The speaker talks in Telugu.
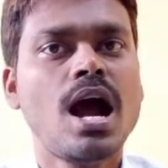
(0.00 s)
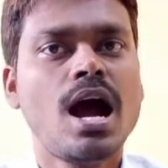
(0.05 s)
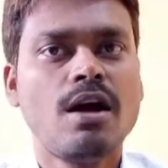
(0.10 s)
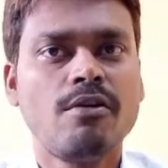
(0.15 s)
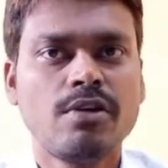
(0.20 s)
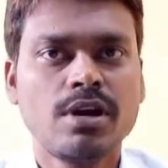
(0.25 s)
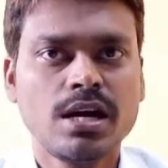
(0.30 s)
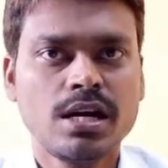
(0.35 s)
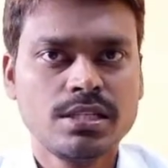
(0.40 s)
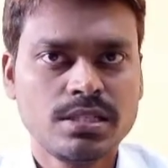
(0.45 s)

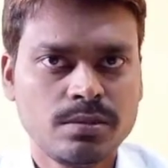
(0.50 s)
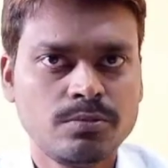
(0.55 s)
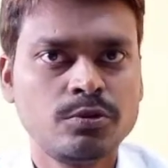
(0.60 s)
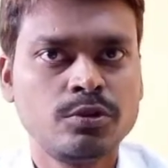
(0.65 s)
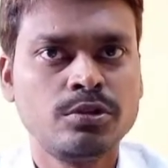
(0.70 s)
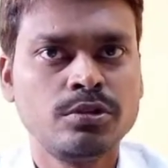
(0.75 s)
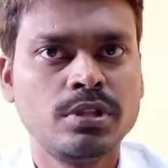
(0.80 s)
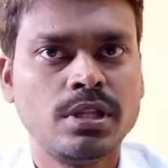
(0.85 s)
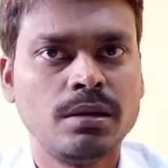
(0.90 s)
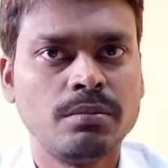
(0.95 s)
అవకాశం
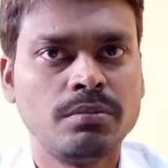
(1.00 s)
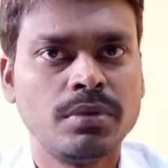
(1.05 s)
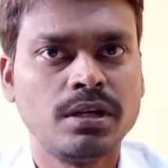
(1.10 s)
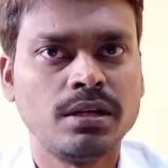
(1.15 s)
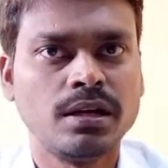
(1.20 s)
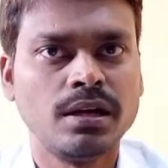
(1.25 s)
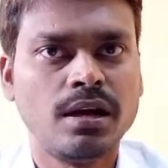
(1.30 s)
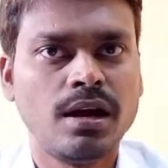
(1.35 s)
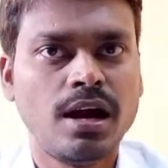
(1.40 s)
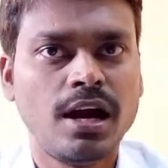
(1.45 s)

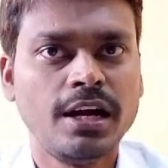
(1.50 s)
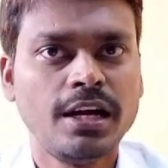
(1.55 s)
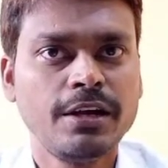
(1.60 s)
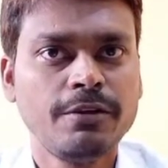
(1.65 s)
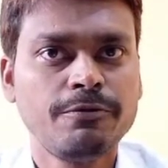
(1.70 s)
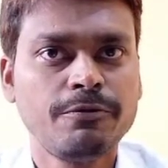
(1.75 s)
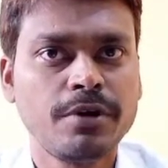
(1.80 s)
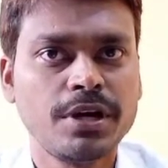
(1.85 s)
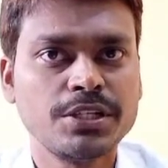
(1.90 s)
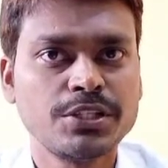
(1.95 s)
ఉంటుందన్నమాట అంటే
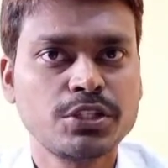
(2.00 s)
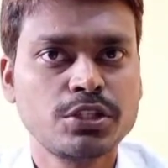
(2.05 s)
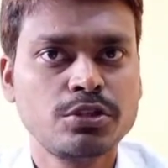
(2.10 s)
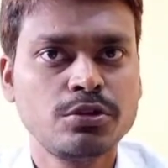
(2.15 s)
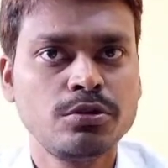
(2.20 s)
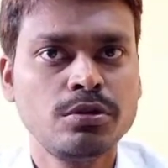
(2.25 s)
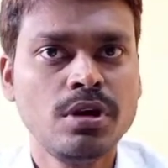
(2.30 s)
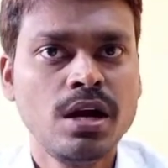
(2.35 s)
ఫస్ట్